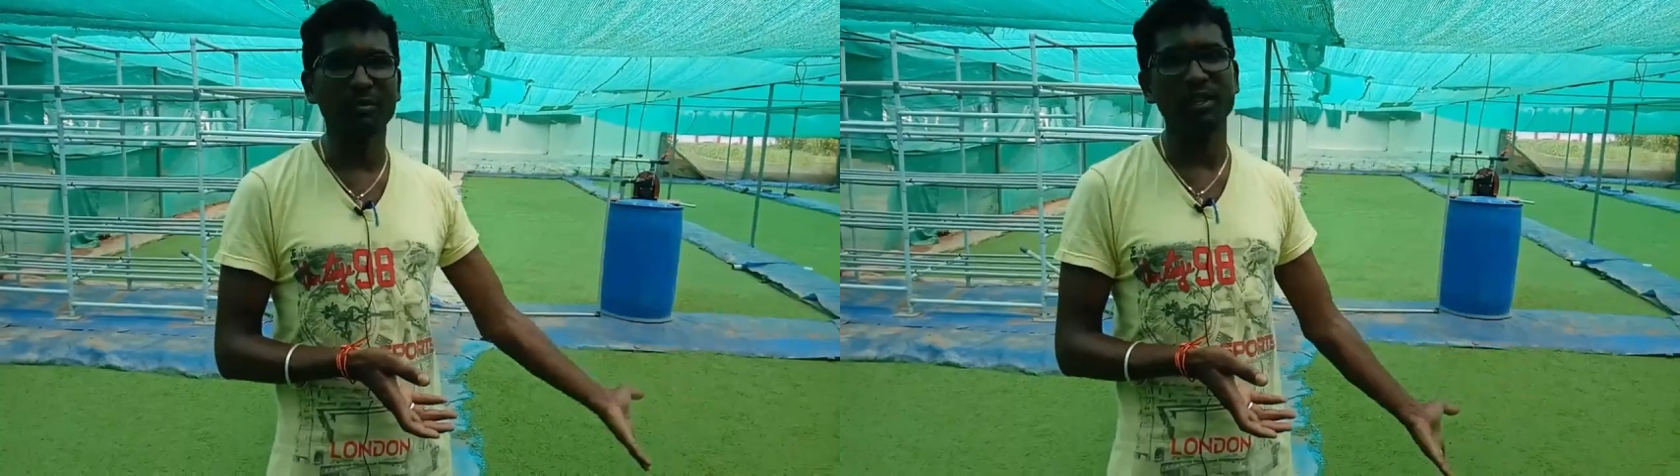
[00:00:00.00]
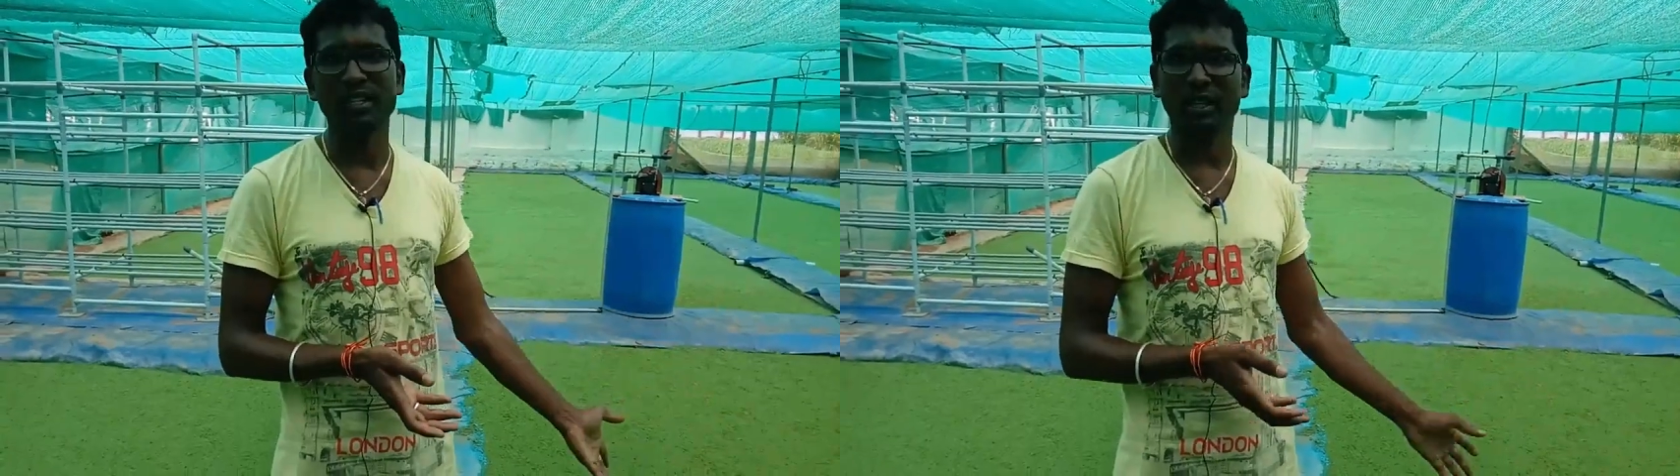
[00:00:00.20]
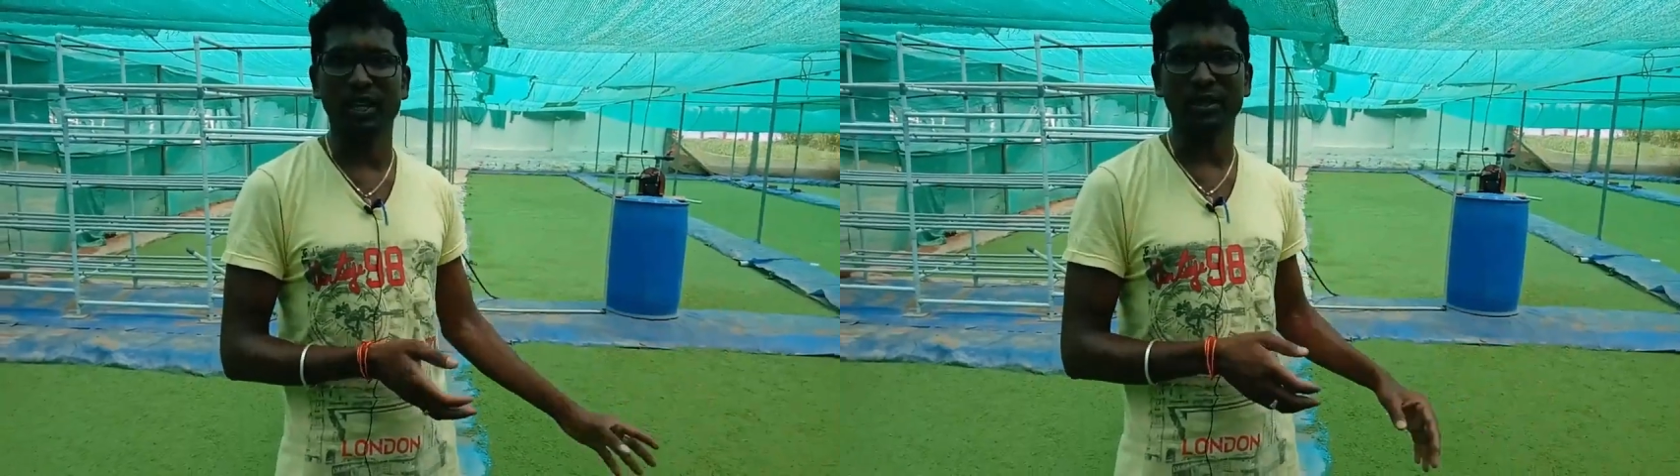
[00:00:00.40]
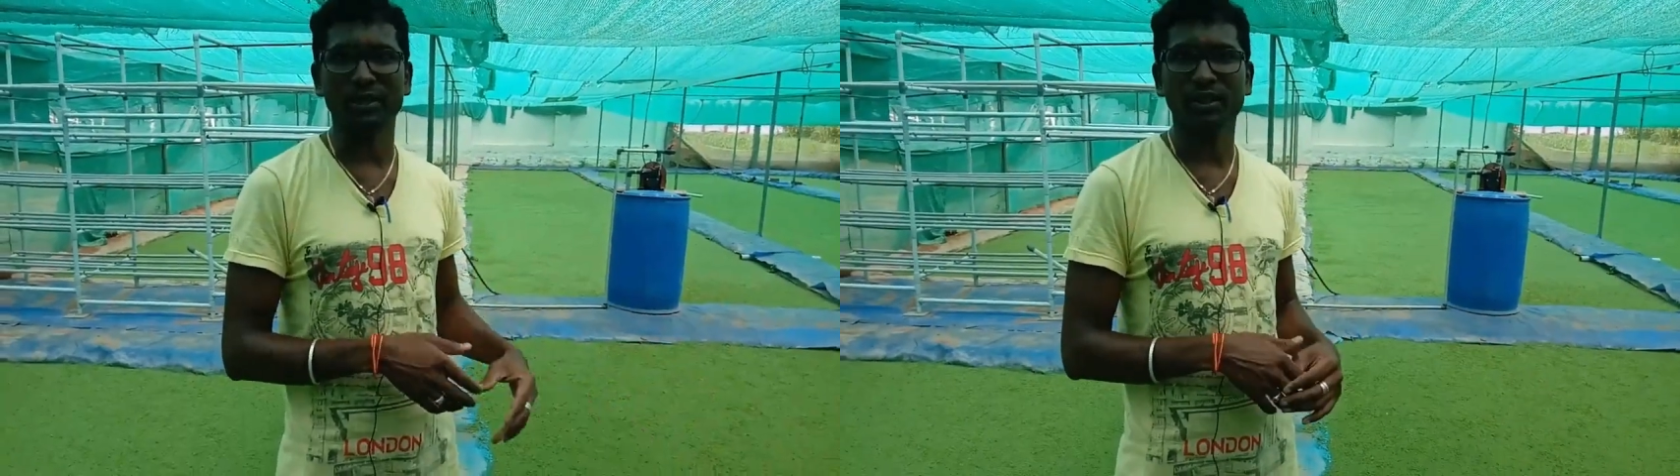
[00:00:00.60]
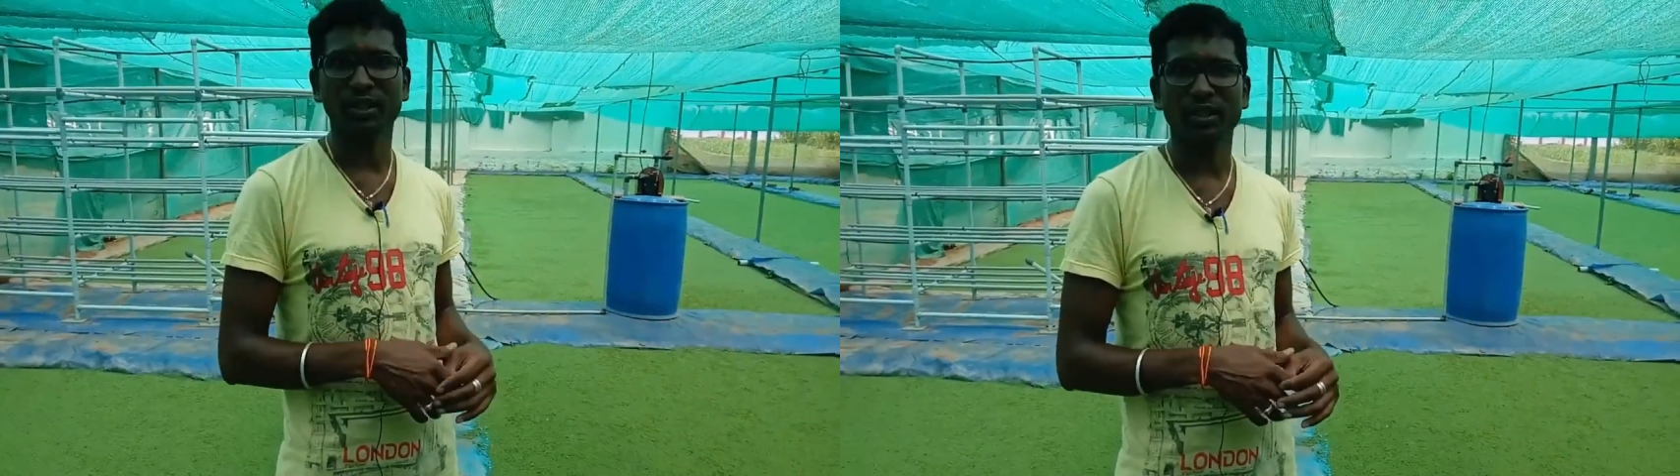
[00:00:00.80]
அப்படி இதில் கிடைக்கும்
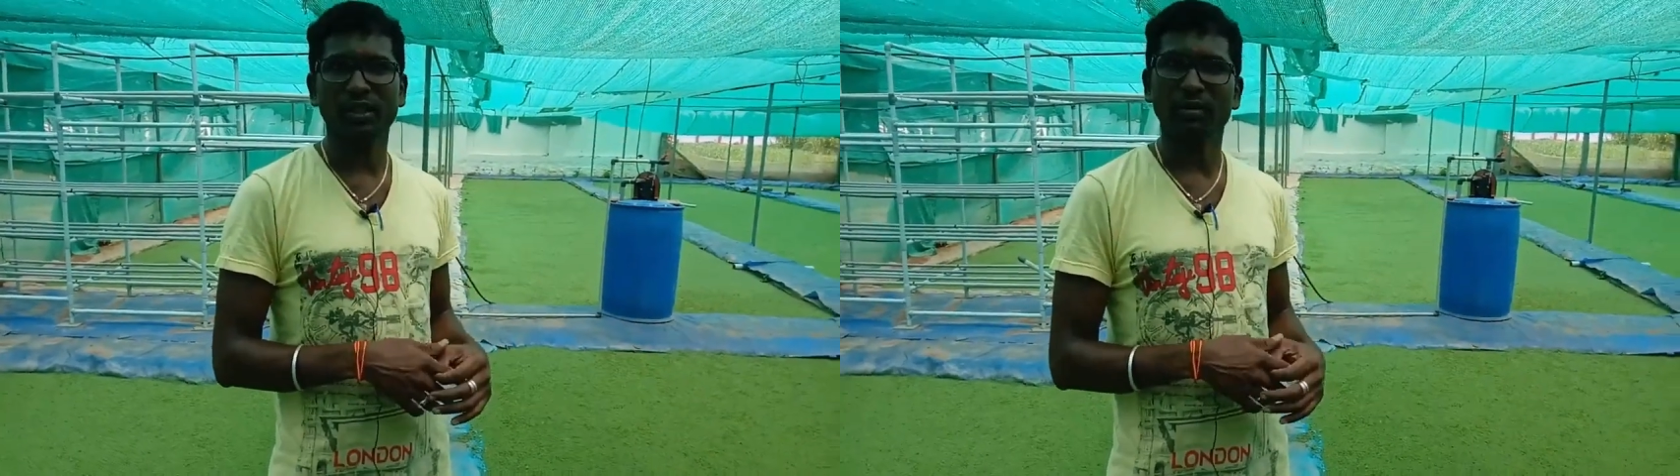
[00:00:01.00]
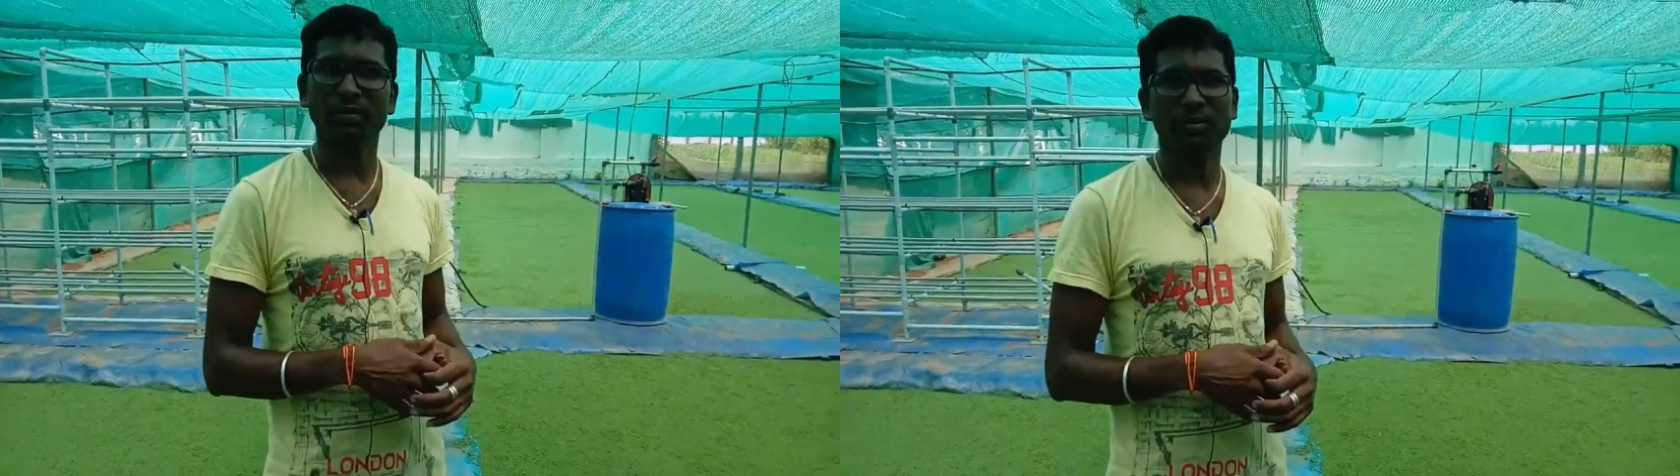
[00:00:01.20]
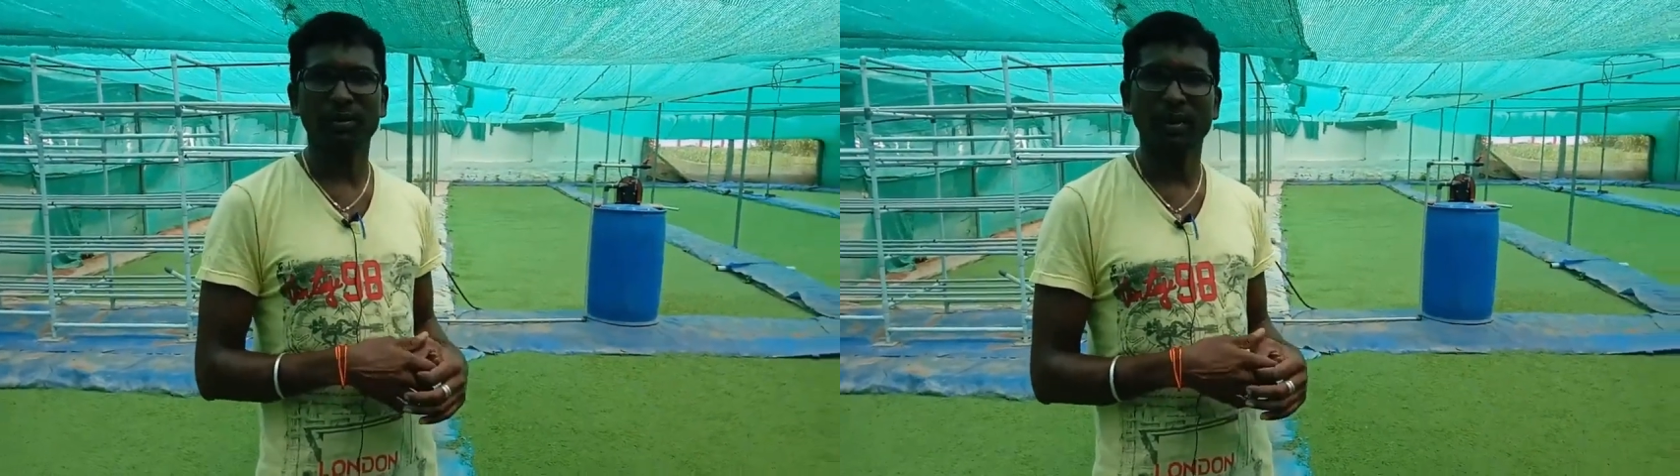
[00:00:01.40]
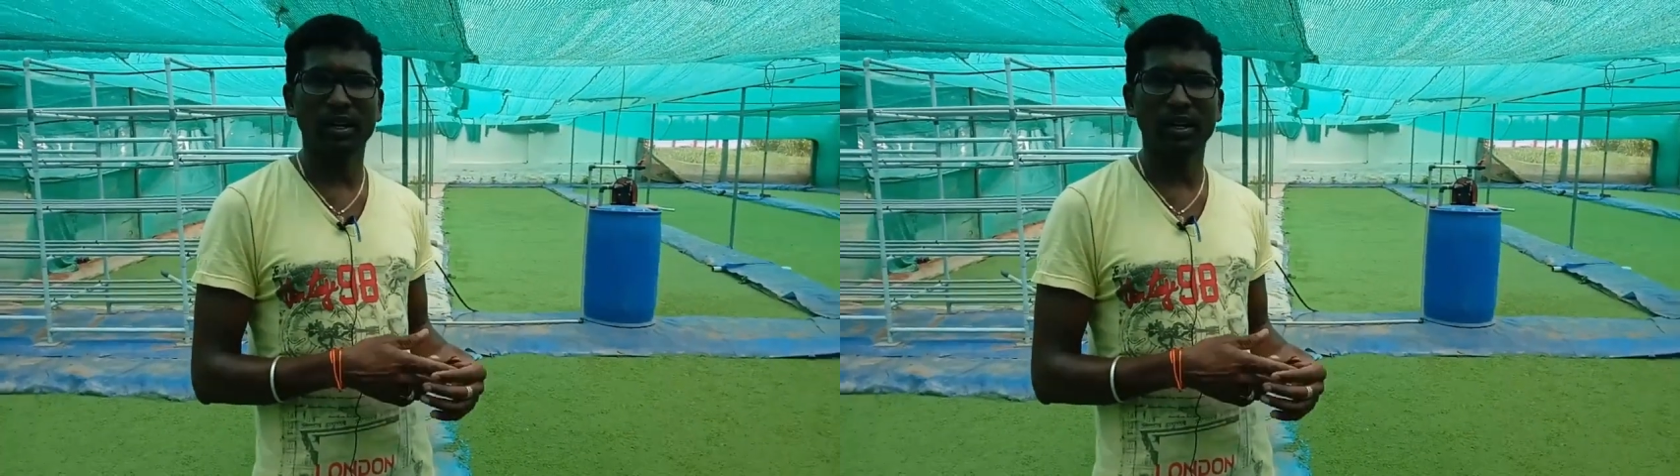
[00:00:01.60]
சரிங்க ஓகே